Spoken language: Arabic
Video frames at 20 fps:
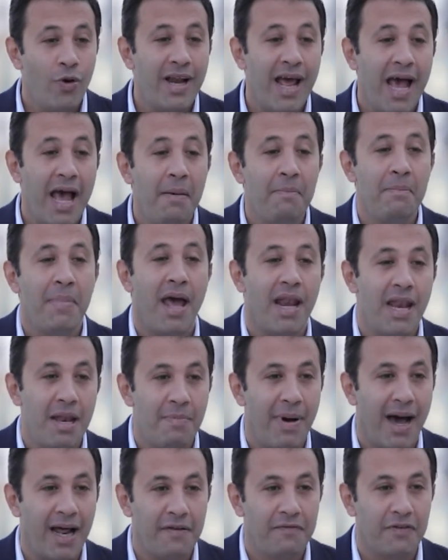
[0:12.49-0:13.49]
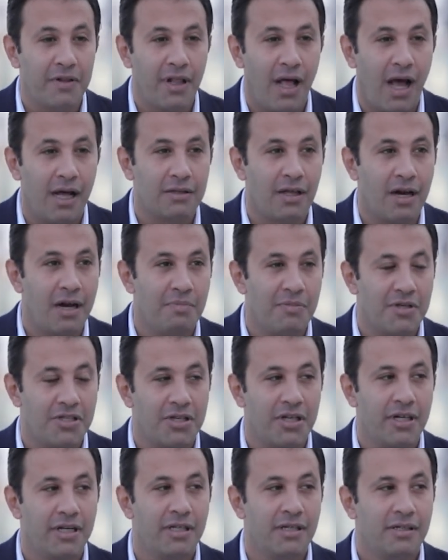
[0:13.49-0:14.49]
ونهمها لمعرفه الحضاره
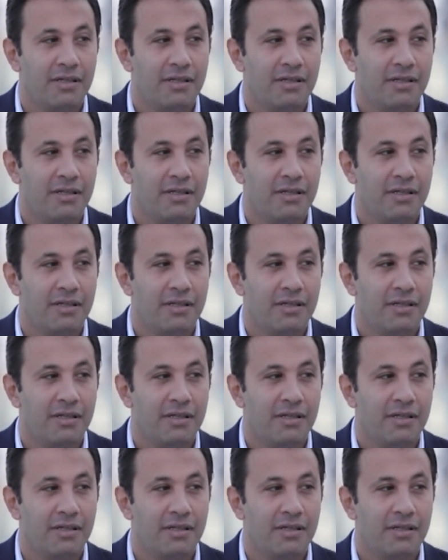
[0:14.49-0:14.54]
المصريه